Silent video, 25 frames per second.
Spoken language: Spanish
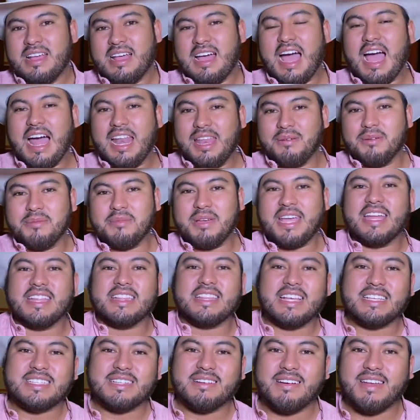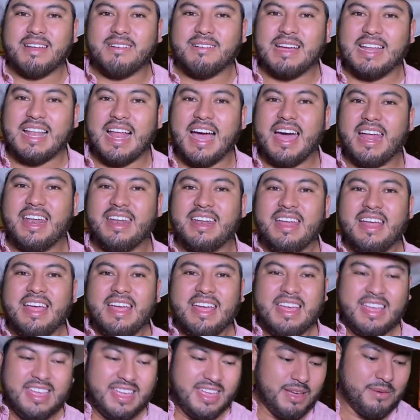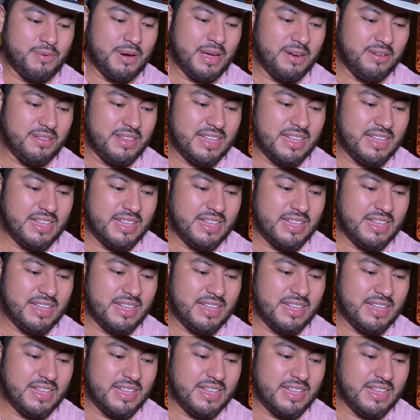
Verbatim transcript: Ánimo mi gente, se van a bailar, y bueno,